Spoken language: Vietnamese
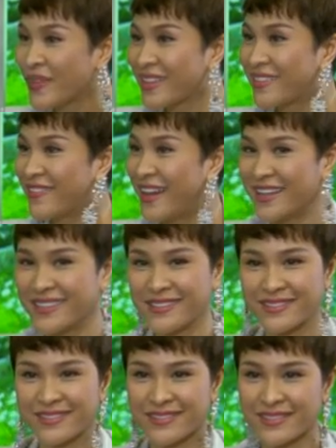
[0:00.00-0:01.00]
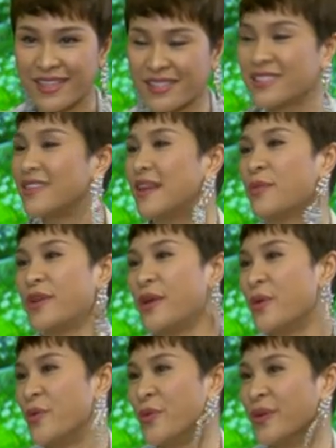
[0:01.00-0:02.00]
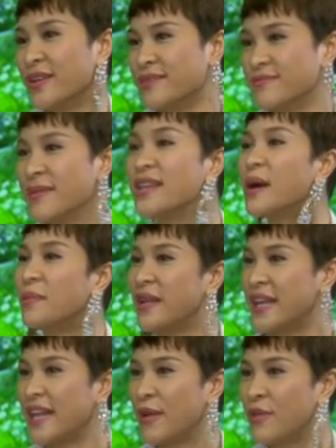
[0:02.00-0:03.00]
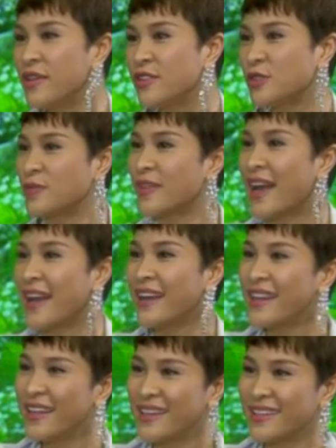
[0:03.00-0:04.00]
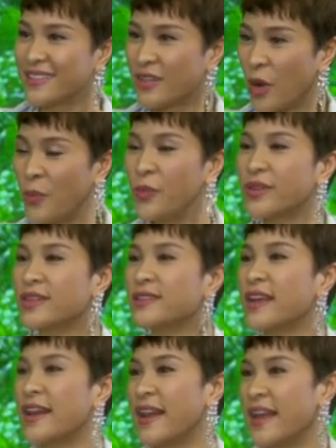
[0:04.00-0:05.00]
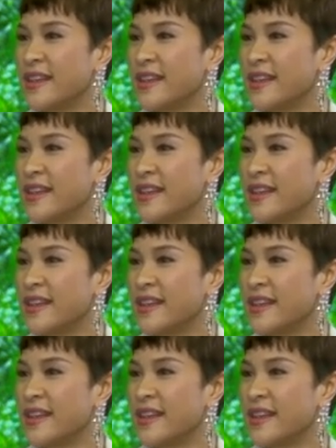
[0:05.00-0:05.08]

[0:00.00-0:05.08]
và thực sự là một điều ờ, bất hợp lý nếu như chúng ta có một cơ thể này